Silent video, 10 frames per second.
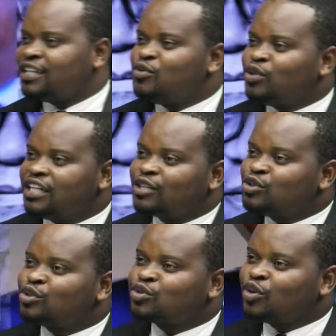nos
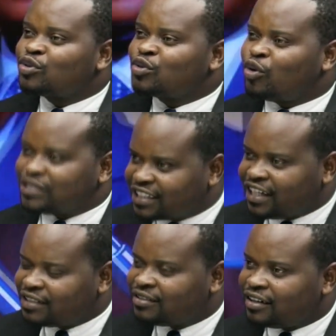dirigeants sont
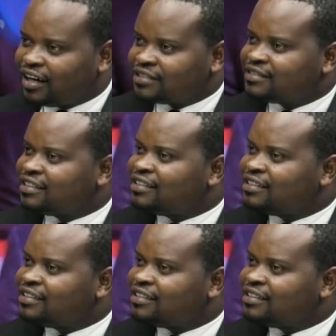contraints à euh, ces